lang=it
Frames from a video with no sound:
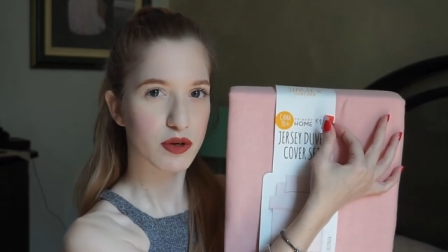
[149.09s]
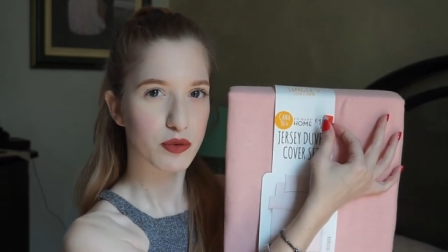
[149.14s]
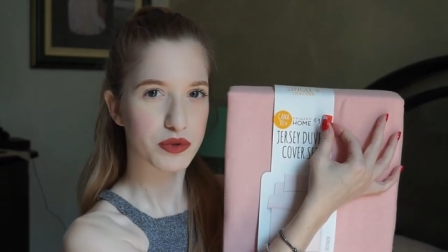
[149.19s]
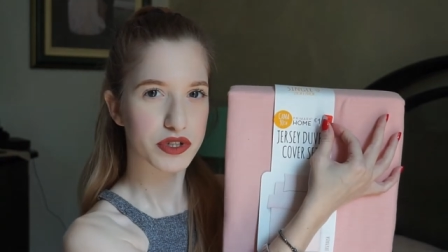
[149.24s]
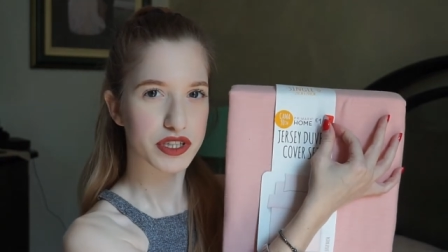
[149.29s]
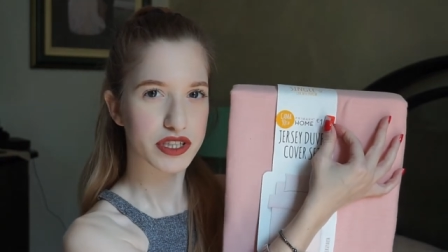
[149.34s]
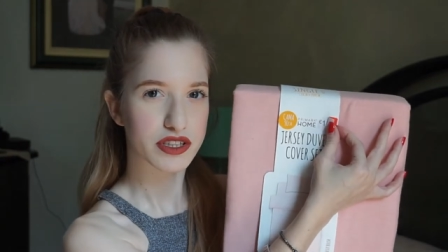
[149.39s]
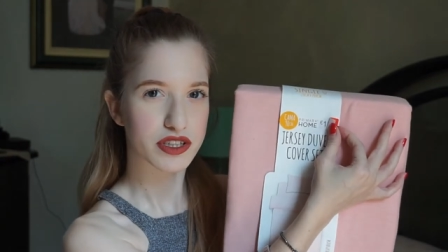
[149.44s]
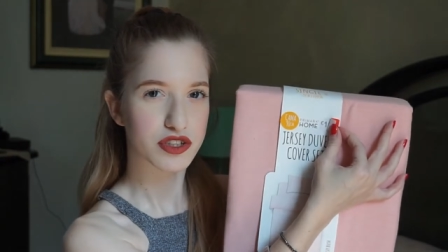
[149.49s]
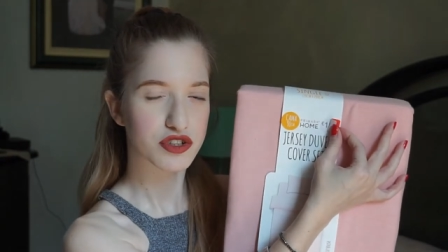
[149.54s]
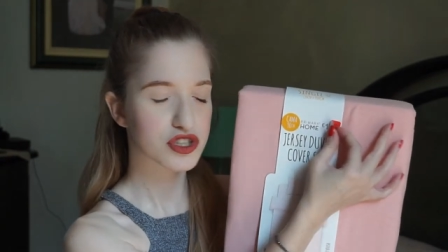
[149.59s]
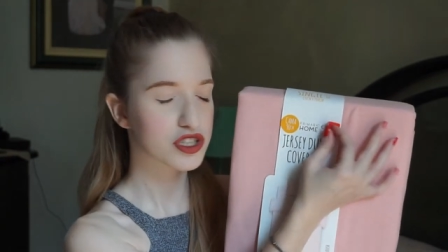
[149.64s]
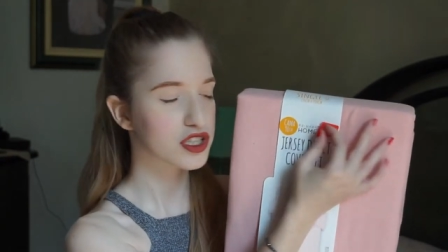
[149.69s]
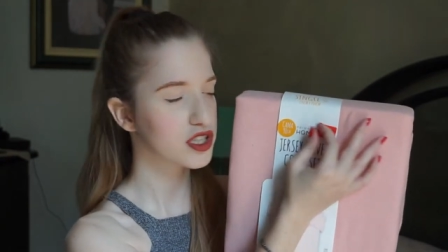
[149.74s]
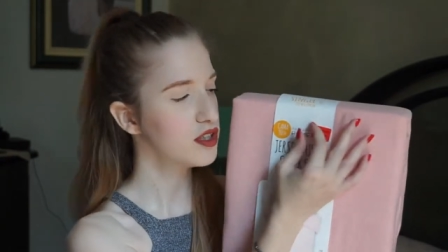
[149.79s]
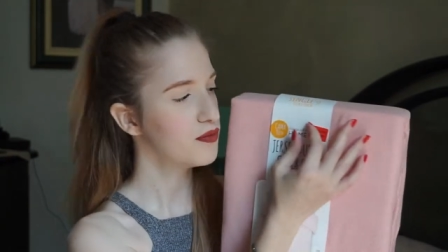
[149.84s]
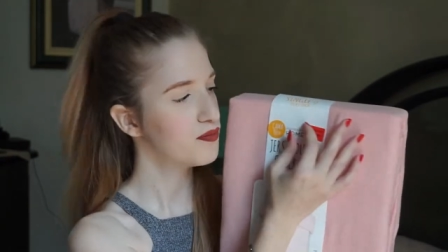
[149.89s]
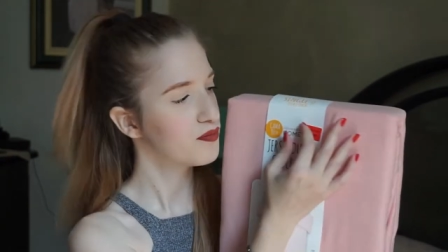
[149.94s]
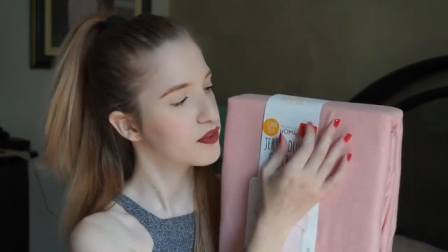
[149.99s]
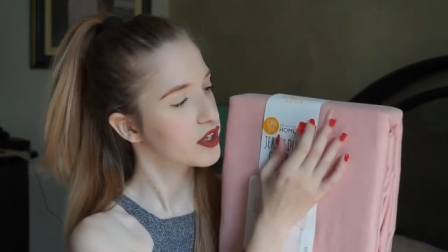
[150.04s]

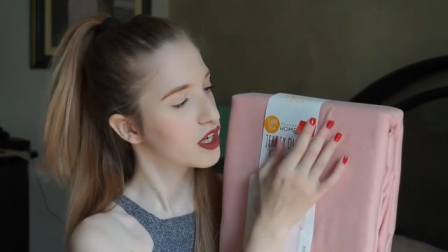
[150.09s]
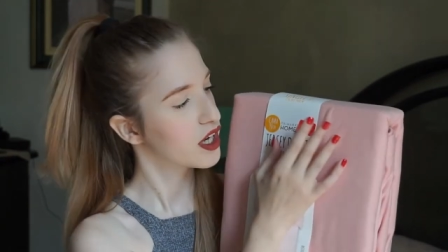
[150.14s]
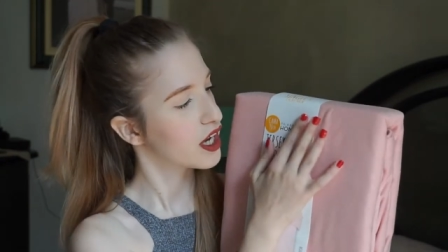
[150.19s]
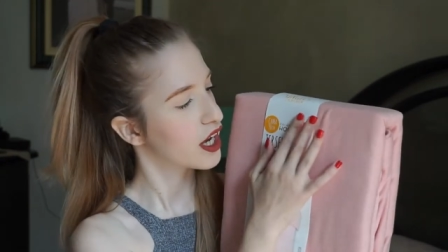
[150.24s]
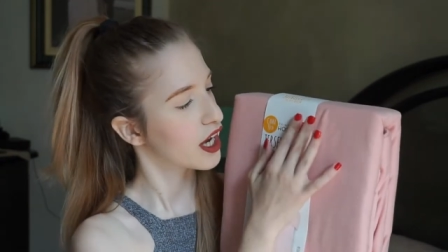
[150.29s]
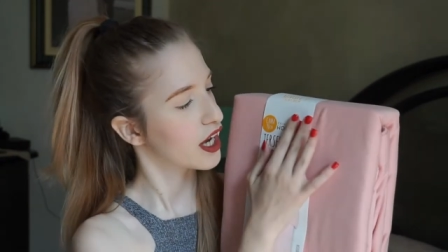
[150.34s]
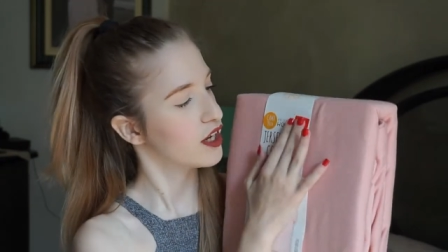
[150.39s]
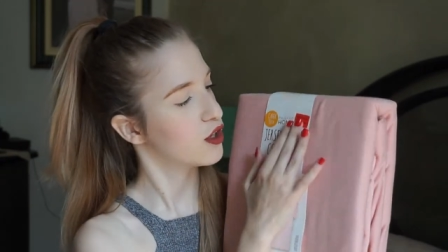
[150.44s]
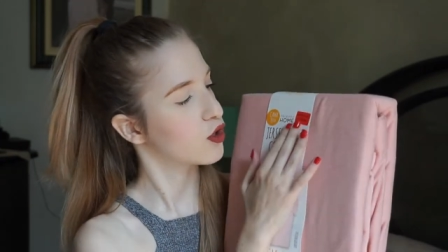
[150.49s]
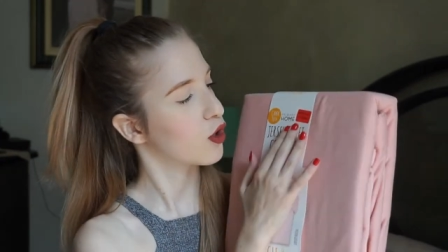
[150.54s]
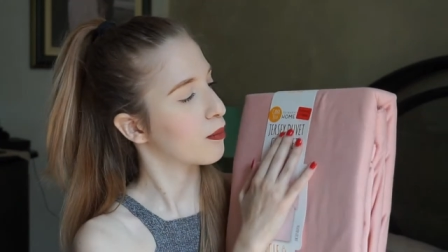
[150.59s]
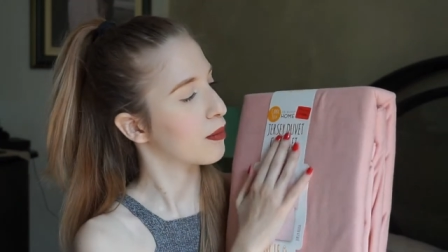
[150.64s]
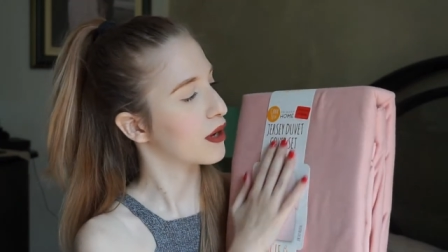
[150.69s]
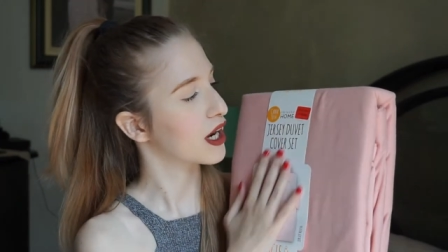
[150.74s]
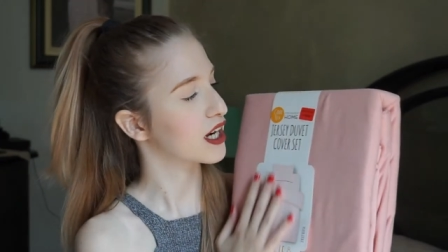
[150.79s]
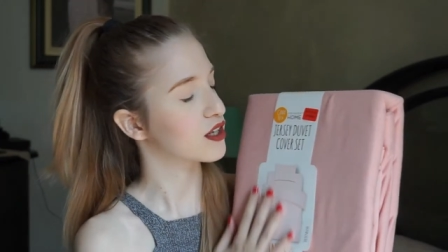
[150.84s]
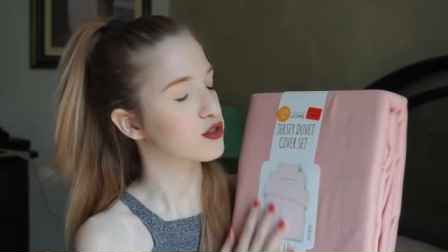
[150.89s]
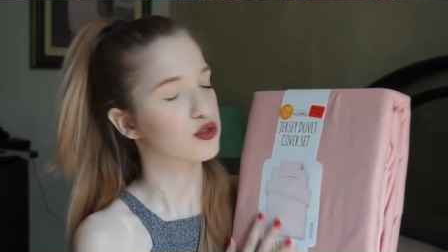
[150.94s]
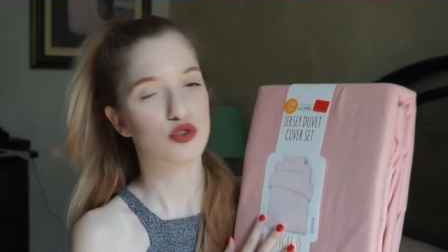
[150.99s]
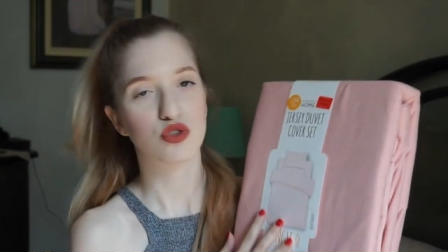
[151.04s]
15 e io l'ho
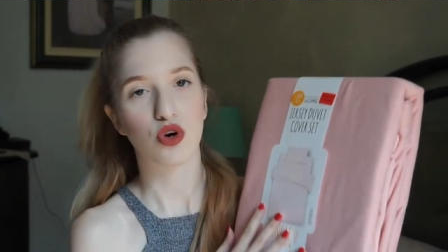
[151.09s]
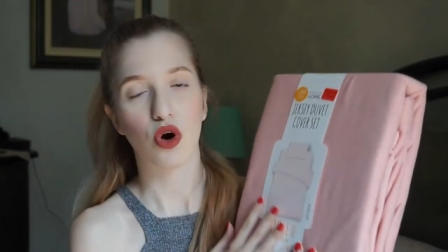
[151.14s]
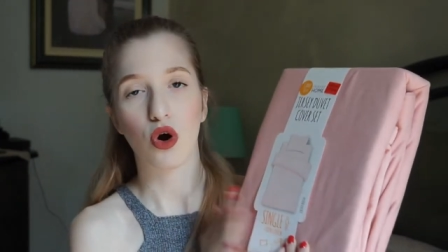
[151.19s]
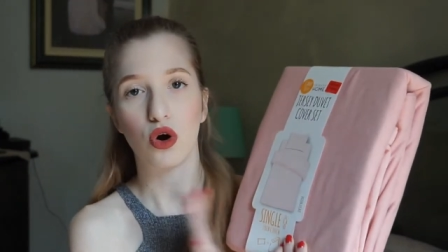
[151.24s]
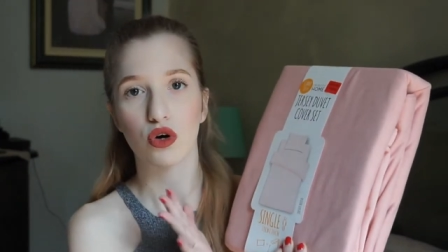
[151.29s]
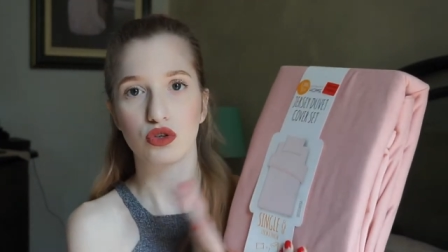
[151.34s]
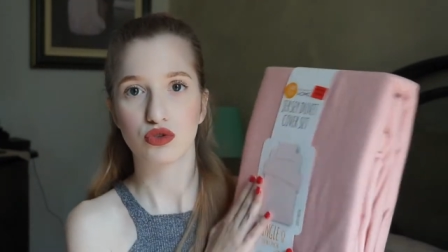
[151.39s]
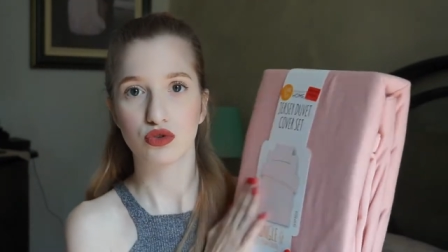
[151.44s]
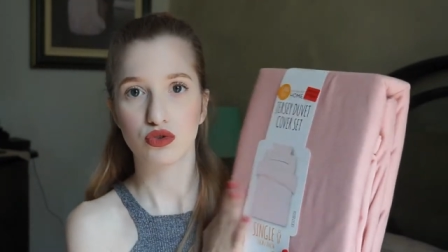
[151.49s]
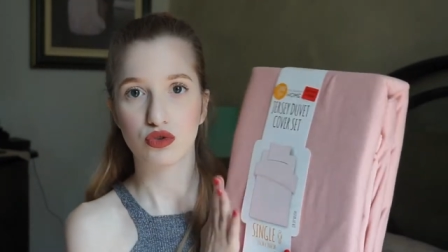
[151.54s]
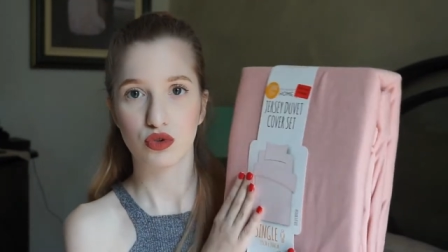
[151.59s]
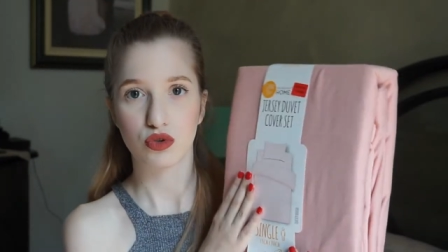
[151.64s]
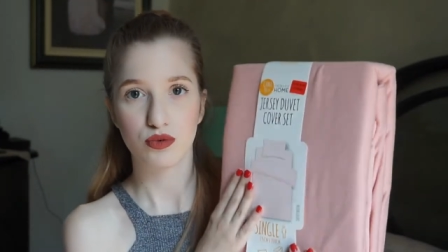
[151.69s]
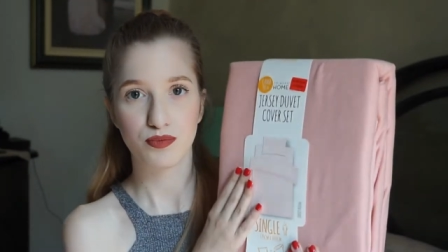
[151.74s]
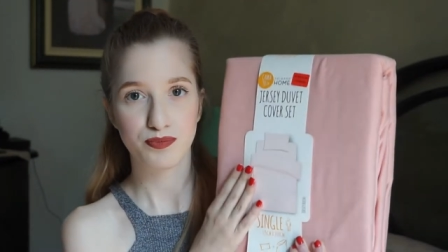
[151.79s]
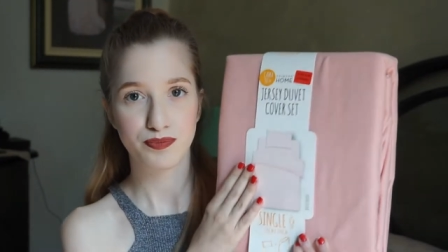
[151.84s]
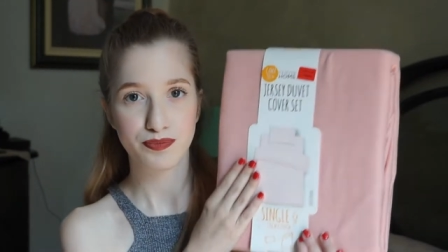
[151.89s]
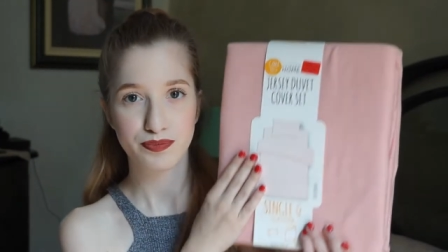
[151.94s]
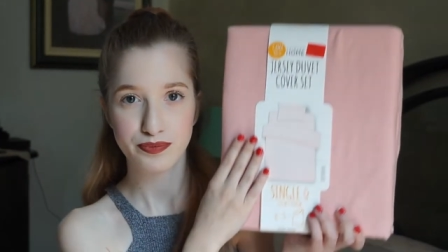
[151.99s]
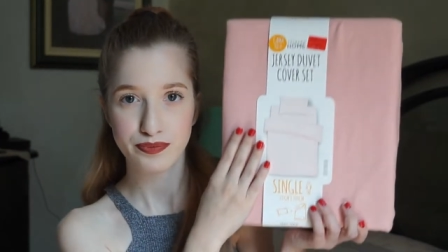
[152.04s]
pagato 8